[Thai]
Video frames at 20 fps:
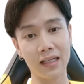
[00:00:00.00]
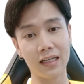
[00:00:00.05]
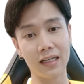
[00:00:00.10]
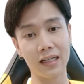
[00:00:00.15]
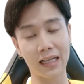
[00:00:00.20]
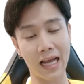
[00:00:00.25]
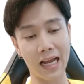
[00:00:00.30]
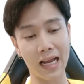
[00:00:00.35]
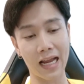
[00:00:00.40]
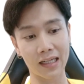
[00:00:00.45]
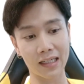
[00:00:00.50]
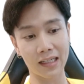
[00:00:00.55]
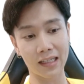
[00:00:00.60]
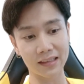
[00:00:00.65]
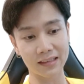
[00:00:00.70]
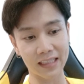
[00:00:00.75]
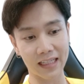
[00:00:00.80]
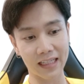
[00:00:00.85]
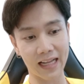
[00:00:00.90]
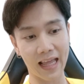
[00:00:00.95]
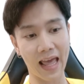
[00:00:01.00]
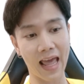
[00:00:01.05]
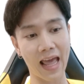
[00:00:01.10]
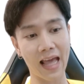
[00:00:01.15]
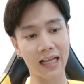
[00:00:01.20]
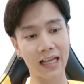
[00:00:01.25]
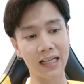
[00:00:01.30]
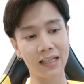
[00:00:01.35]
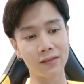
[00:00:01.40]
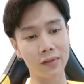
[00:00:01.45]
การแสดง
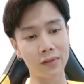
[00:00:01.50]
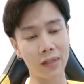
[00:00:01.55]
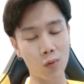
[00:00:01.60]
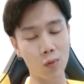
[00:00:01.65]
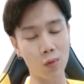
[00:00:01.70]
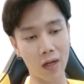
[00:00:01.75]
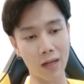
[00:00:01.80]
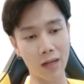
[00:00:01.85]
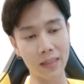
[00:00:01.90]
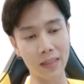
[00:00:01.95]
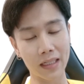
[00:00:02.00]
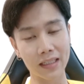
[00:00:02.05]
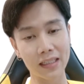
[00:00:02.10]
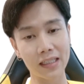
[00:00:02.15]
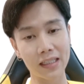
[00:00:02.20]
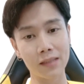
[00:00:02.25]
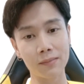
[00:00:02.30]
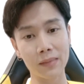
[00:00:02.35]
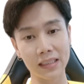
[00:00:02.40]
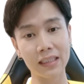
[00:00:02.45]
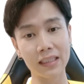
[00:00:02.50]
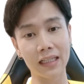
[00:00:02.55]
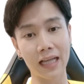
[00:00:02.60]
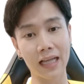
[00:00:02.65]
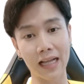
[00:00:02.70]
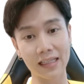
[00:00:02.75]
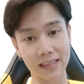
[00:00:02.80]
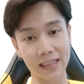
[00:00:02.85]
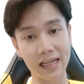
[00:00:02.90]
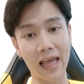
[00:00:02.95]
ในวงการบันเทิงมันคือกา
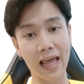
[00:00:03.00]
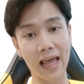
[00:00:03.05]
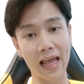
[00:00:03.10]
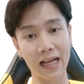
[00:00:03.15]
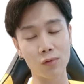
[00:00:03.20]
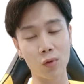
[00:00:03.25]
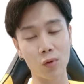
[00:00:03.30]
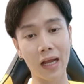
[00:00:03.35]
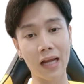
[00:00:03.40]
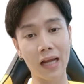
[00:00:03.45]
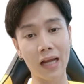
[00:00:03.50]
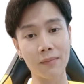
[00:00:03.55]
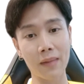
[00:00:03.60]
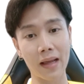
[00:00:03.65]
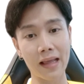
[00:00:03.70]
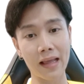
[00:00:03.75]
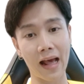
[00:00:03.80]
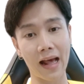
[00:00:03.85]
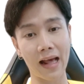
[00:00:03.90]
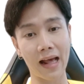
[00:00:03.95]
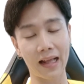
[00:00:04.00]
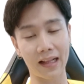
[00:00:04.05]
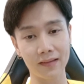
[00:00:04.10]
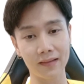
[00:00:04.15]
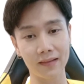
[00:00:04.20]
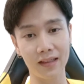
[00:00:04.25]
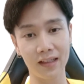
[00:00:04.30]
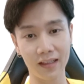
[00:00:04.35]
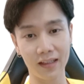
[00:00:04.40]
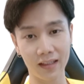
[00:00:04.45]
รแสดงวงการมายา
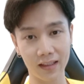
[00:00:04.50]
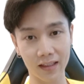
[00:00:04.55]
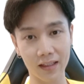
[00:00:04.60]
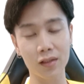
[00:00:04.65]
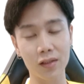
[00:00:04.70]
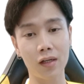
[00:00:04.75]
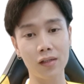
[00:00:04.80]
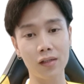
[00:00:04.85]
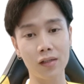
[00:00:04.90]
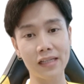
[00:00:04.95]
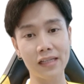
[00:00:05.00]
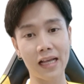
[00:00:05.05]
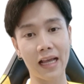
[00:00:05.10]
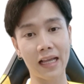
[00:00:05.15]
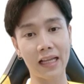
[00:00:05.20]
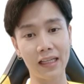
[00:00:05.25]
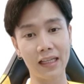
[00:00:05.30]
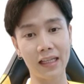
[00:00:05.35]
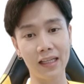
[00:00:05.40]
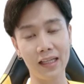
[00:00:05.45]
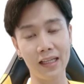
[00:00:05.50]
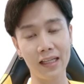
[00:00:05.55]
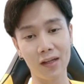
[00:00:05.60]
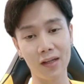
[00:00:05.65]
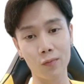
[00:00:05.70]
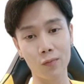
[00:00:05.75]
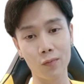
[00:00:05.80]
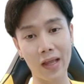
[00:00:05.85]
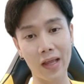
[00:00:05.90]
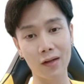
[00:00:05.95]
ก็ต้องเข้าใจ
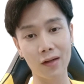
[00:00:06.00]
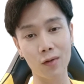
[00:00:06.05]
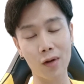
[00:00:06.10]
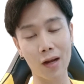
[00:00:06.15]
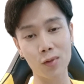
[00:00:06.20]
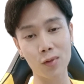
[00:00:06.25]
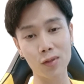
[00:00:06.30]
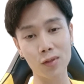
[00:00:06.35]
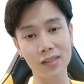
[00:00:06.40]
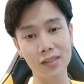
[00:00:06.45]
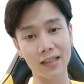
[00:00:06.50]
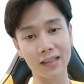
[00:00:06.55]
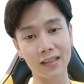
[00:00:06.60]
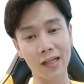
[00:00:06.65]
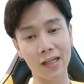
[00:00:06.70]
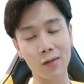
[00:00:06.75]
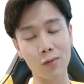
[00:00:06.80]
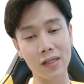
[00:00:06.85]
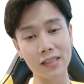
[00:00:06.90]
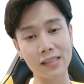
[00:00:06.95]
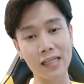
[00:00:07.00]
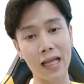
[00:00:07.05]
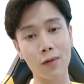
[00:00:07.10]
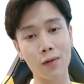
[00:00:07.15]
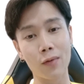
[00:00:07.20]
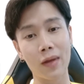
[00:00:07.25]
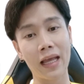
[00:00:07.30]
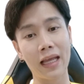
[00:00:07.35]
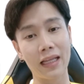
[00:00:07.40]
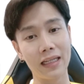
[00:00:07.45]
เว้นความรู้สึกในหัวใจ
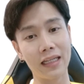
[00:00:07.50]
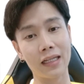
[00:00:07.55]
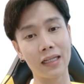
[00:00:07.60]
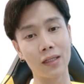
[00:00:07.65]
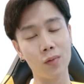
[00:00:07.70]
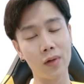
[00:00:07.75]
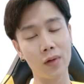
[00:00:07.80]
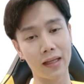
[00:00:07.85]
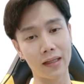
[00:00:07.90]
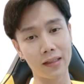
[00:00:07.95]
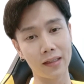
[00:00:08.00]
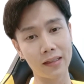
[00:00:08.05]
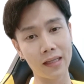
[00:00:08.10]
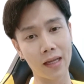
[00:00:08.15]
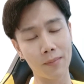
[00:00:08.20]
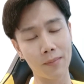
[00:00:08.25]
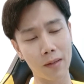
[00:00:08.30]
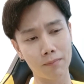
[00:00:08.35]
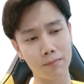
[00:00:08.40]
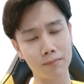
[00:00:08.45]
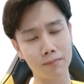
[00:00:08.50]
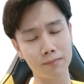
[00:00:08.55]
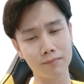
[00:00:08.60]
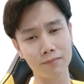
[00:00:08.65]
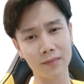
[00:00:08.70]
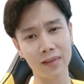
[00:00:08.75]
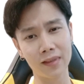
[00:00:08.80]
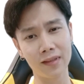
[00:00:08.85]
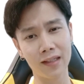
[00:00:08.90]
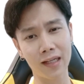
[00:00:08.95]
ไว้ให้ดีด้วยอย่าแบบ
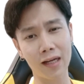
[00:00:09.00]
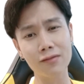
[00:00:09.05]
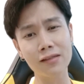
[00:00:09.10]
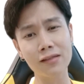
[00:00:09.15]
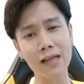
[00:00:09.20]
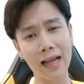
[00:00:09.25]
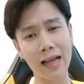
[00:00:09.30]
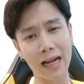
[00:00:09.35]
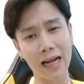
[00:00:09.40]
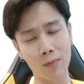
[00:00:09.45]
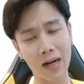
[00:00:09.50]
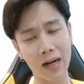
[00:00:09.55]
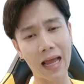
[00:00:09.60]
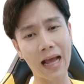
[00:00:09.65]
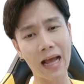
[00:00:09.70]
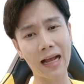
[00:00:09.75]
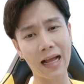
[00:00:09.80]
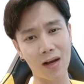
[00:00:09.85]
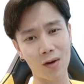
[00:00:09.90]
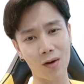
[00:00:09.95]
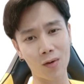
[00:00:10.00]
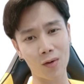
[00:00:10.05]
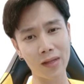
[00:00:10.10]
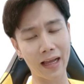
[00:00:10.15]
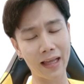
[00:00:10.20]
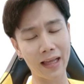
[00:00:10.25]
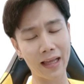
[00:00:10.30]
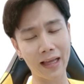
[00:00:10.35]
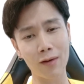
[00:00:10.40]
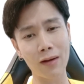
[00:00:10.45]
เข้าใจแหละว่ารักเขาอ
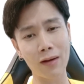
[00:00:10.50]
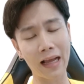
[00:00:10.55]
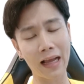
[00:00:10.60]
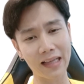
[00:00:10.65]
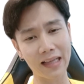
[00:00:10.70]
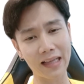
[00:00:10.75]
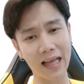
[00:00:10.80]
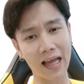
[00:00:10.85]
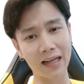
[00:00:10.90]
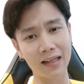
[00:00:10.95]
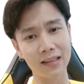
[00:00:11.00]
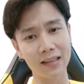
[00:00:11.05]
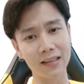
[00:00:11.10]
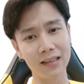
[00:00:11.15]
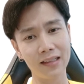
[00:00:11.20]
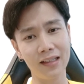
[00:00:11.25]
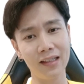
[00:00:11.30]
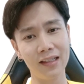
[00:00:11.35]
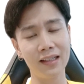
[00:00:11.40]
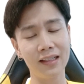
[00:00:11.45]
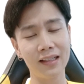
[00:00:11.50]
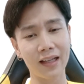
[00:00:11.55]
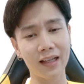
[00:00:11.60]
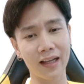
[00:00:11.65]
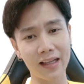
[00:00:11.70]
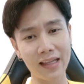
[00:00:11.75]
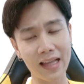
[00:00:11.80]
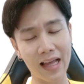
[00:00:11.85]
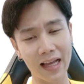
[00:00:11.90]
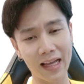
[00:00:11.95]
ยากให้เขารักกัน แต่ก็
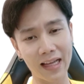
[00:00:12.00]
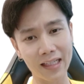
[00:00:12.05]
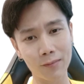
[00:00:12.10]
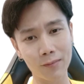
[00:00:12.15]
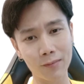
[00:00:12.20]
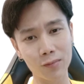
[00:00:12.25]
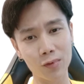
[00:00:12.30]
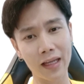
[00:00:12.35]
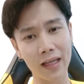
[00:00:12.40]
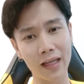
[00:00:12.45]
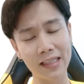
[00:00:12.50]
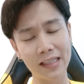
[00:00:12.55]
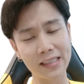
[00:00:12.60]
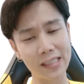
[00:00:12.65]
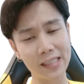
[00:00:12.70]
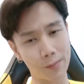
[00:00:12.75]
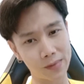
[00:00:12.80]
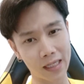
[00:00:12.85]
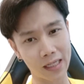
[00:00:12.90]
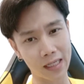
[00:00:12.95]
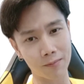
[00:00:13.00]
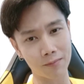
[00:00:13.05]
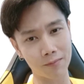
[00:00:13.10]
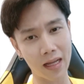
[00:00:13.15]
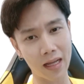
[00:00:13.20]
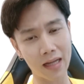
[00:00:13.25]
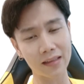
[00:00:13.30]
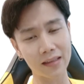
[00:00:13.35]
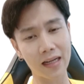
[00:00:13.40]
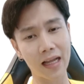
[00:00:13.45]
อย่าให้ทำตัวเองให้เจ็บช้า
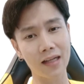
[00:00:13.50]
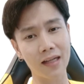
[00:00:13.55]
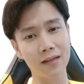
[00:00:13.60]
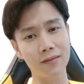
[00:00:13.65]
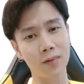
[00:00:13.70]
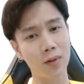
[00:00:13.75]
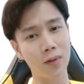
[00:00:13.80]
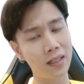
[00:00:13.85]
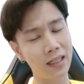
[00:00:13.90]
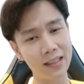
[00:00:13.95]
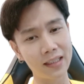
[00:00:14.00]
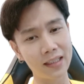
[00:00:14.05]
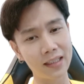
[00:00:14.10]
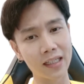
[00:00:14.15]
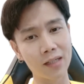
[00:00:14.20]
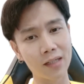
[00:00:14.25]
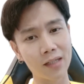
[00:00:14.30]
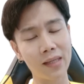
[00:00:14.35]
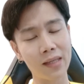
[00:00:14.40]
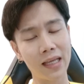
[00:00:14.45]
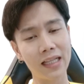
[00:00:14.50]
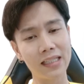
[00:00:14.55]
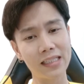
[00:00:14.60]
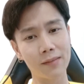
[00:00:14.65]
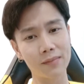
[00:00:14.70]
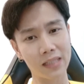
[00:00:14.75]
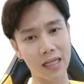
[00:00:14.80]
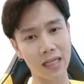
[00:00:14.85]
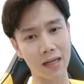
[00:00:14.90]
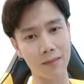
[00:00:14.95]
มากนักเพราะเรื่องอื่นก็มีให้เจ็บ
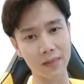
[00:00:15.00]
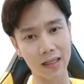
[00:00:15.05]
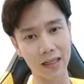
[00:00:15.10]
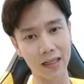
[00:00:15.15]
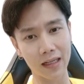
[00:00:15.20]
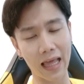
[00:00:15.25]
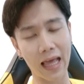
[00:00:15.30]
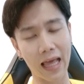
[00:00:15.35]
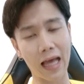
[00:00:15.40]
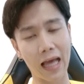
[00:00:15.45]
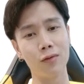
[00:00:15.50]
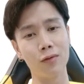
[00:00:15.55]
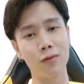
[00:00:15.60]
ช้าเยอะแล้ว